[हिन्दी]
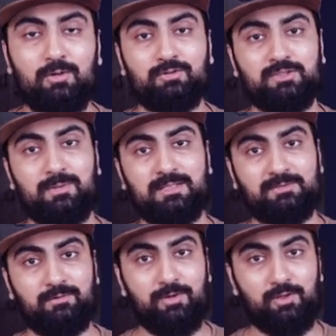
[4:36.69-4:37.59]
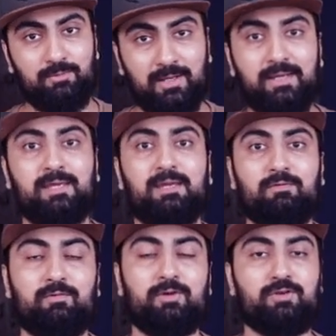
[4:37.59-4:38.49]
उसके बाद वो वीडियो बनेगी
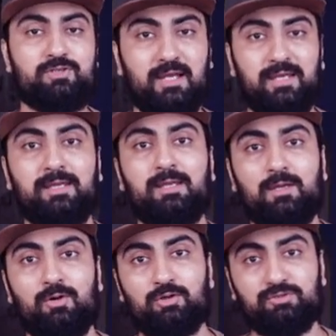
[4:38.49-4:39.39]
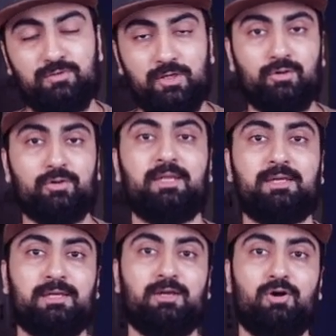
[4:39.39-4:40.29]
वो वीडियो चलेगी उस वीडियो को
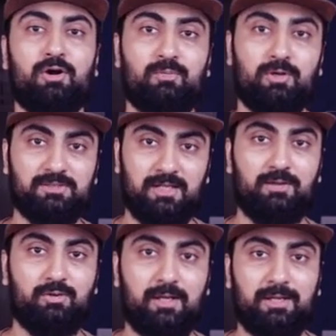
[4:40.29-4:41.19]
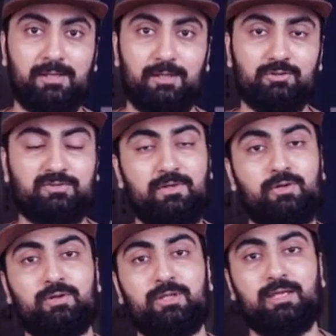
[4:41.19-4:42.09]
देख के और बहुत सारे लोग आएंगे उस
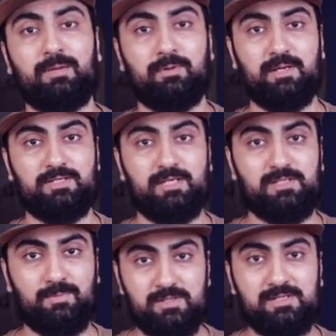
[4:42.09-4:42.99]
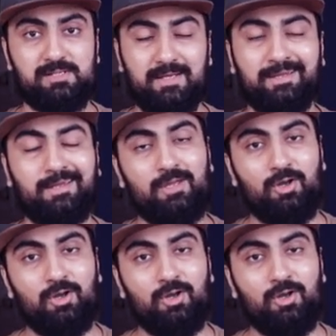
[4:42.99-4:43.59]
वीडियो को देख के पोटेंशियली स्पॉन्सर्स आएंगे